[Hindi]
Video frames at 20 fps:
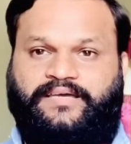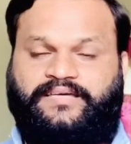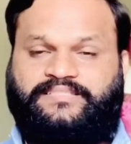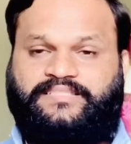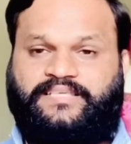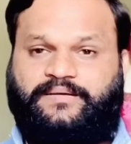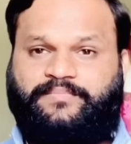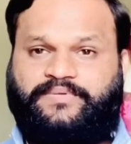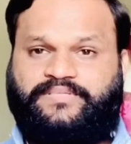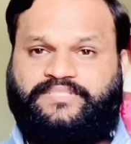
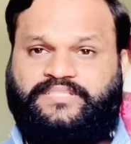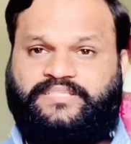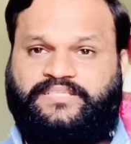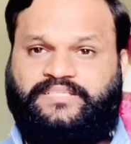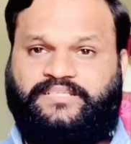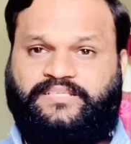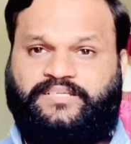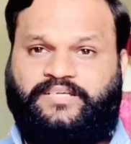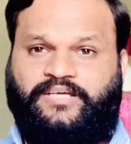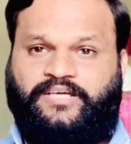ऐसा
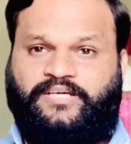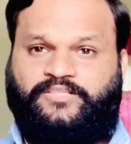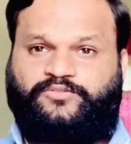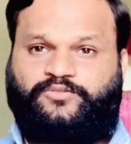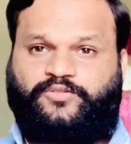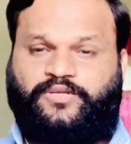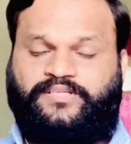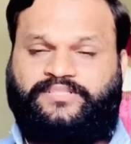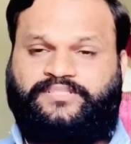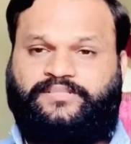मशीन
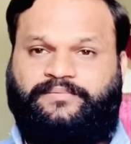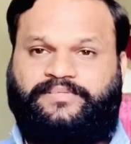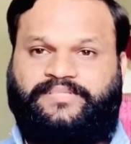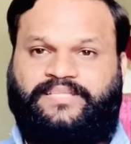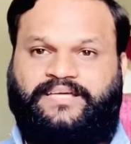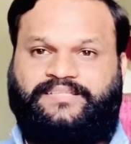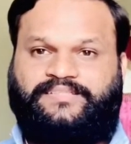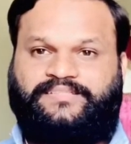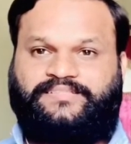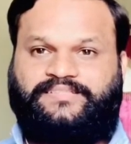तुरंत
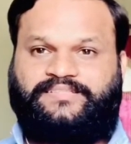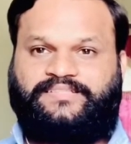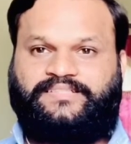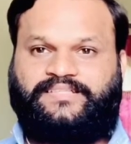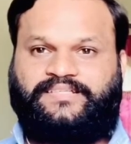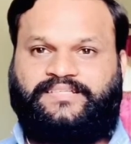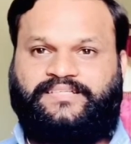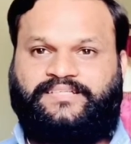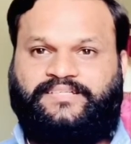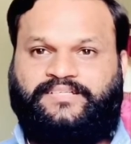बता देती
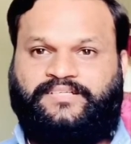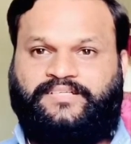है